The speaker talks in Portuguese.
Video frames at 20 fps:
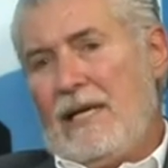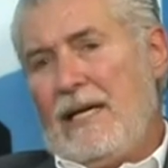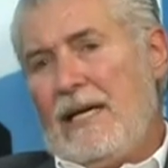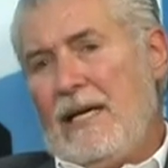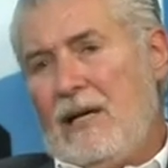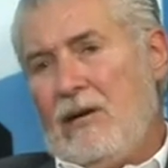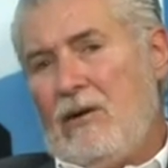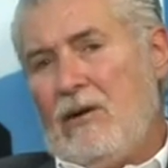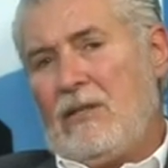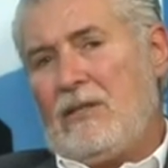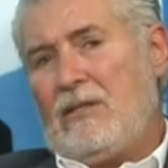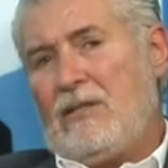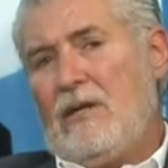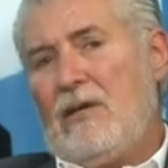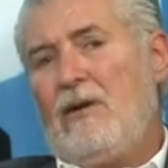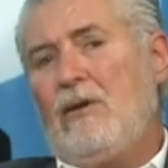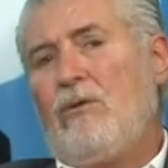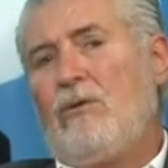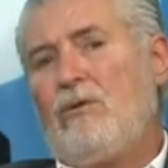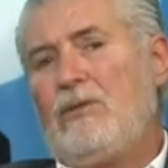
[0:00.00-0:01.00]
que nós
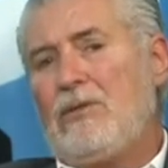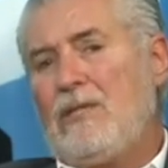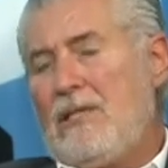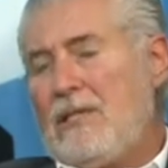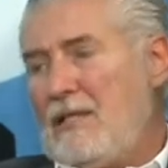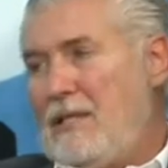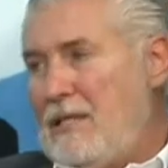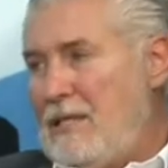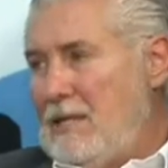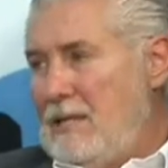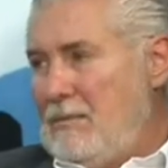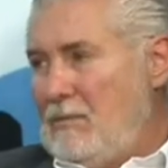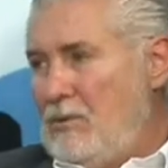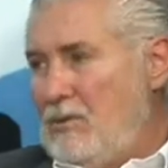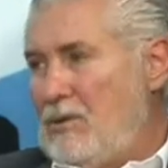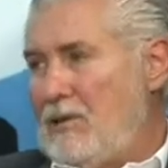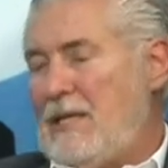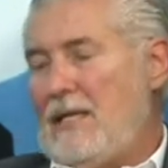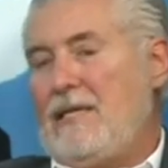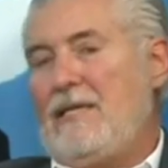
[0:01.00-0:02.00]

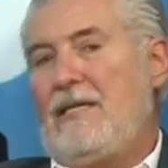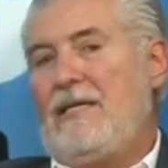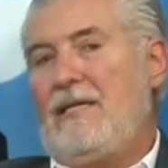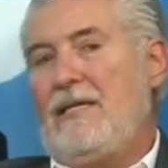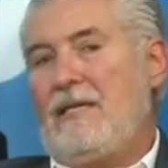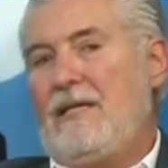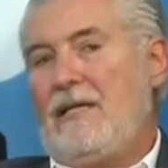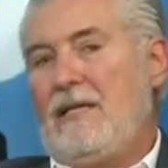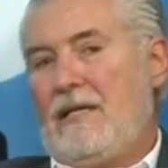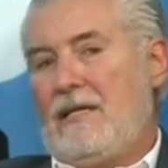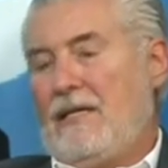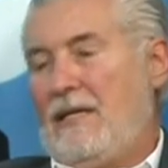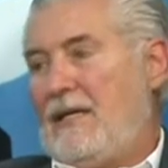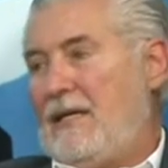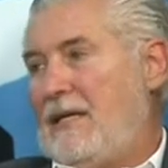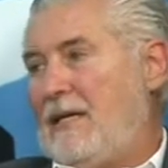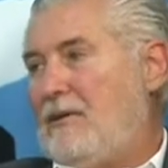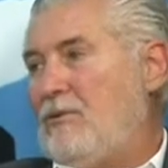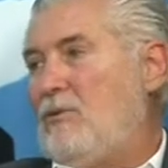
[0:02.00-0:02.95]
consigamos ali eh,